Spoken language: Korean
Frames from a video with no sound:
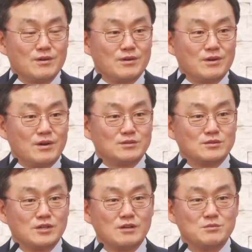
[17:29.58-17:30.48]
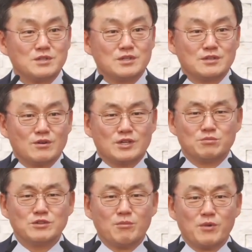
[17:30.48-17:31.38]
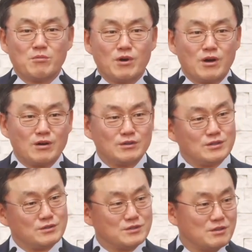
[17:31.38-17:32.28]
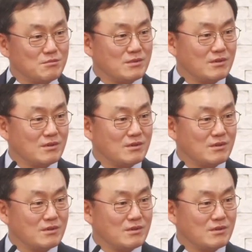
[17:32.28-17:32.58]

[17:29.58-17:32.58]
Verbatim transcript: 아저 사람이 기분 나빠하면 아 이거 참.